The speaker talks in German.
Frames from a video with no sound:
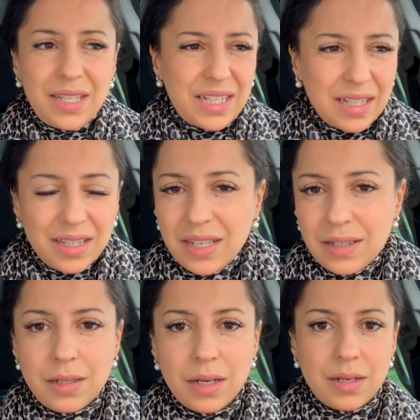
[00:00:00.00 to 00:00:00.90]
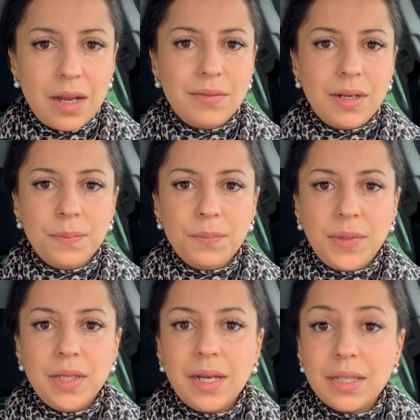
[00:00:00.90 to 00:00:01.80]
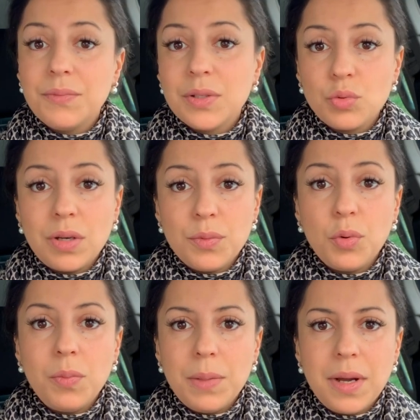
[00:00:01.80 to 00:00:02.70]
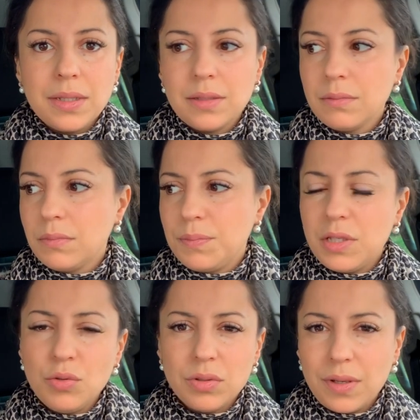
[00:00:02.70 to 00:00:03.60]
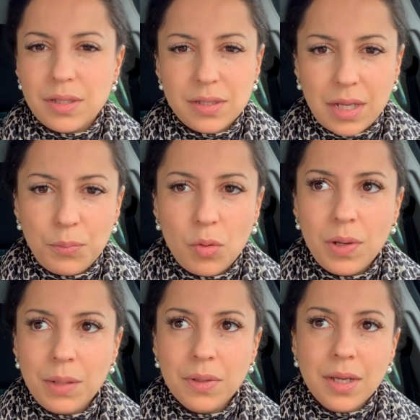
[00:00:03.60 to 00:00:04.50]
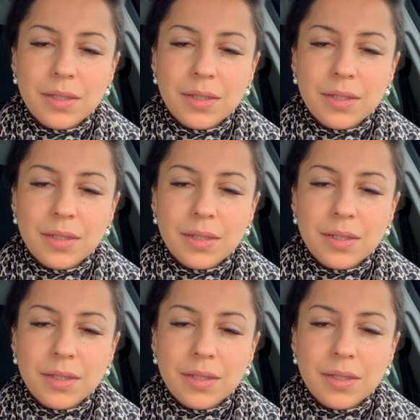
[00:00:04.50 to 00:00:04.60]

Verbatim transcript: die Kritik, die dann da war? Je nachdem, was du da für ein Problem hast, beziehungsweise ist es kein Problem,